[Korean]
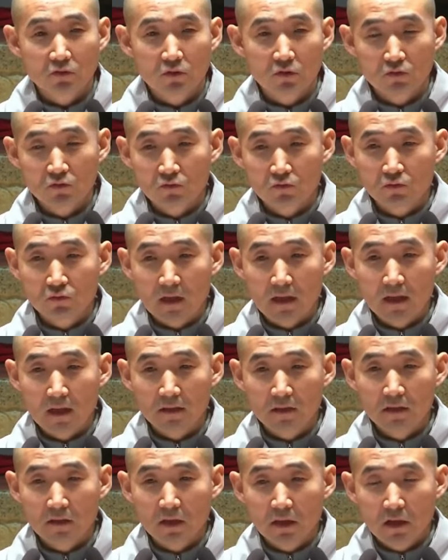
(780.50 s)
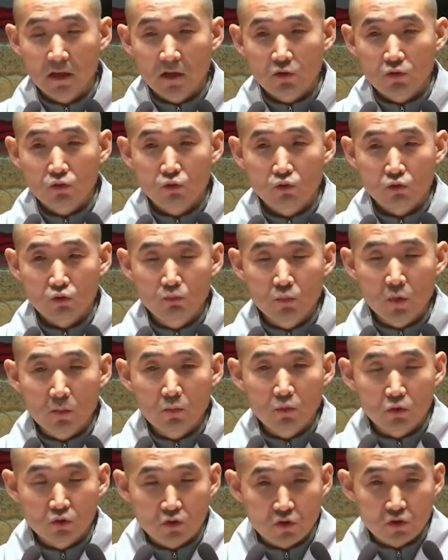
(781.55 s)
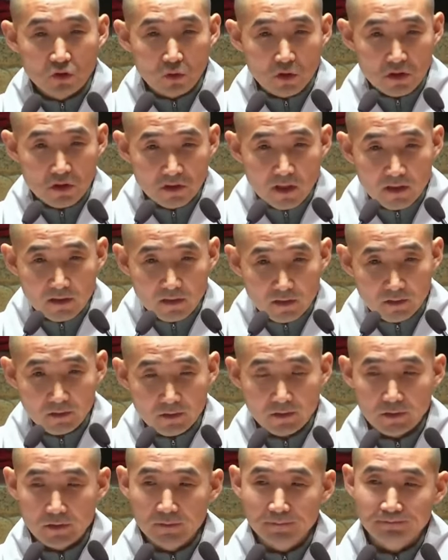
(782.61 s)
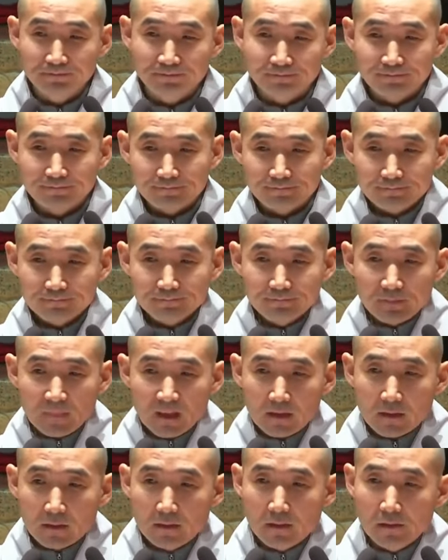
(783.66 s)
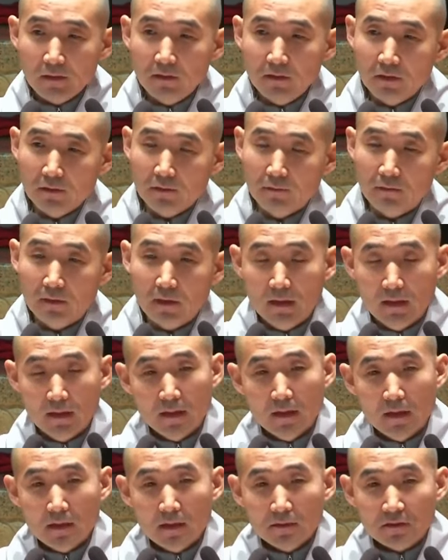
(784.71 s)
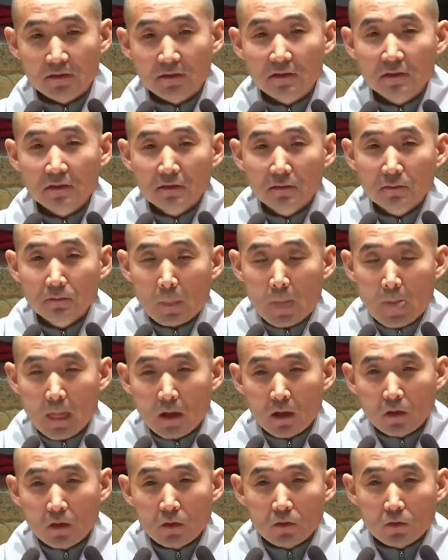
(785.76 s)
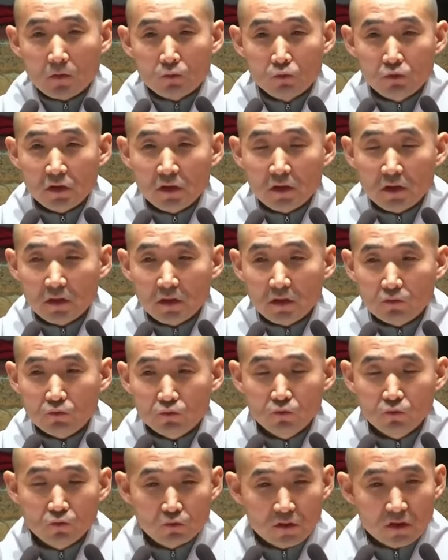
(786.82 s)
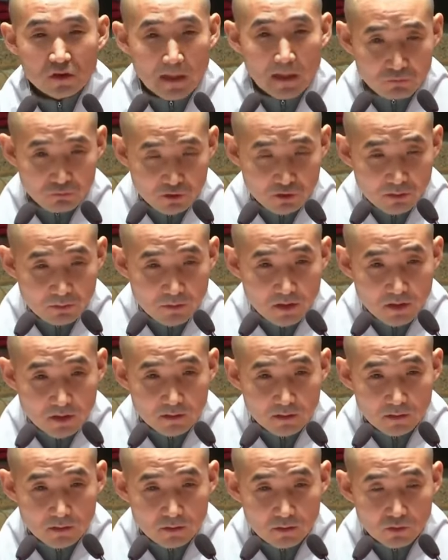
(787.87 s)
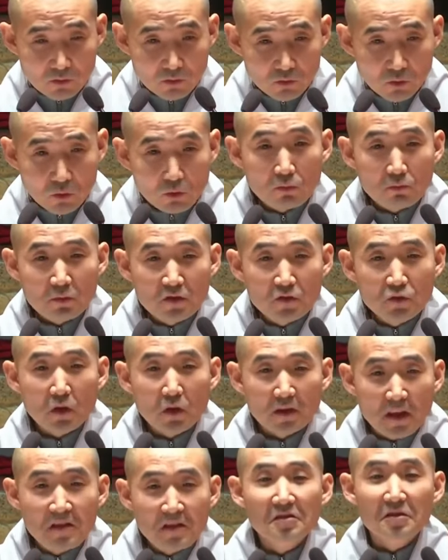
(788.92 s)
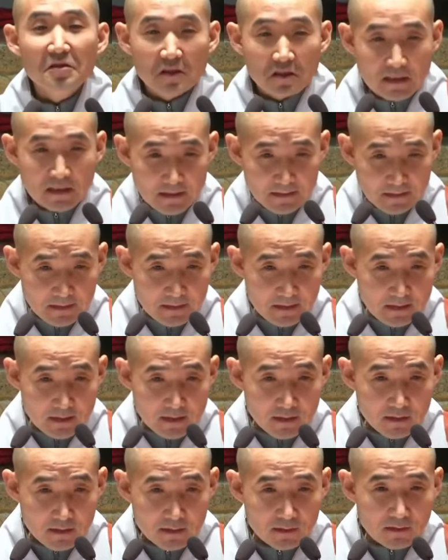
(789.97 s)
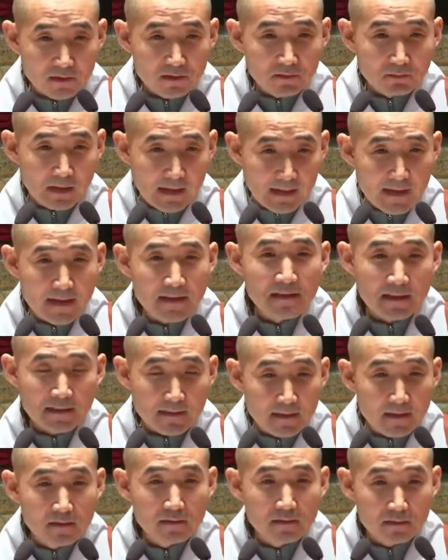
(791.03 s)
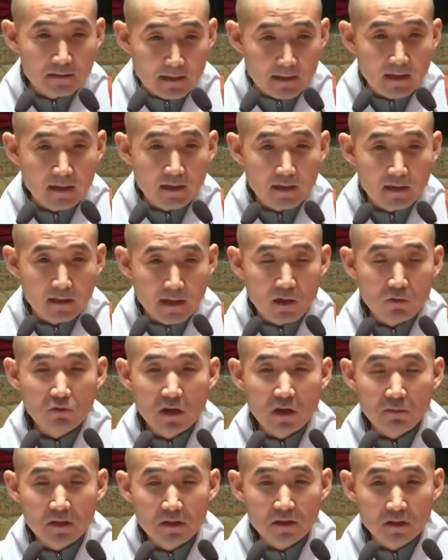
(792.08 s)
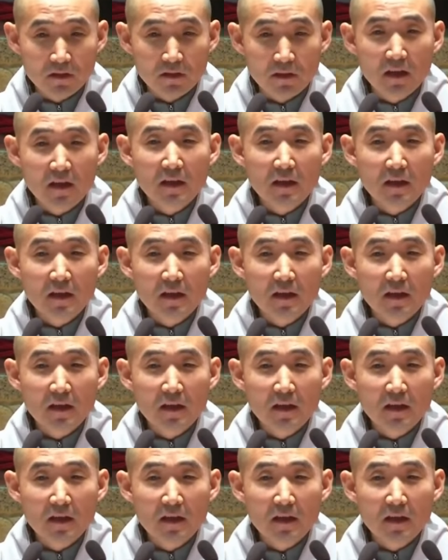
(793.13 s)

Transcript: 전두광이 육군본부 주의소에 전화를 걸어요 그래서 지금 우리 두 군이 마주치면 서로 민족의 내전이 일어나게 된다. 이건 막아야지 않겠느냐라고 하면서